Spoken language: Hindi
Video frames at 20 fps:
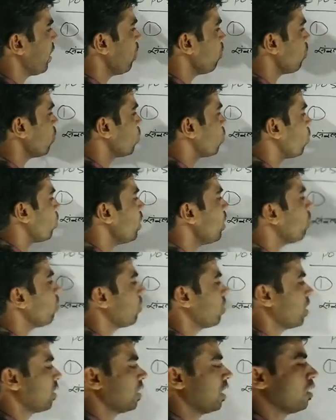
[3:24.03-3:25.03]
है वो दो ही
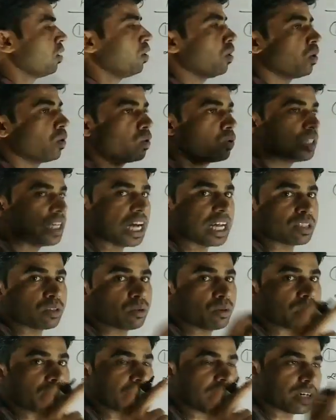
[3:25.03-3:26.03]
हो सकता है या
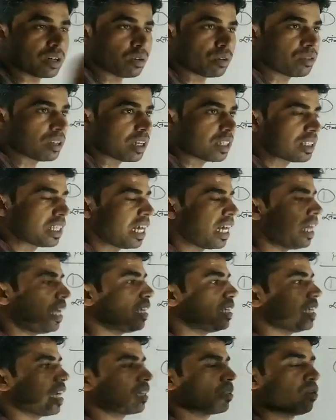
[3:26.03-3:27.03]
तो हेड हो सकता
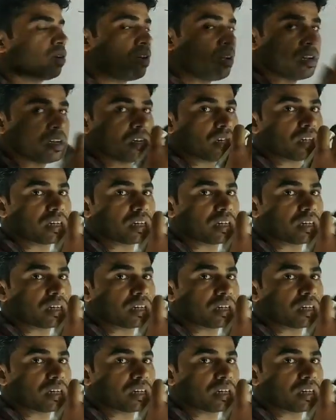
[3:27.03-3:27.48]
है या तो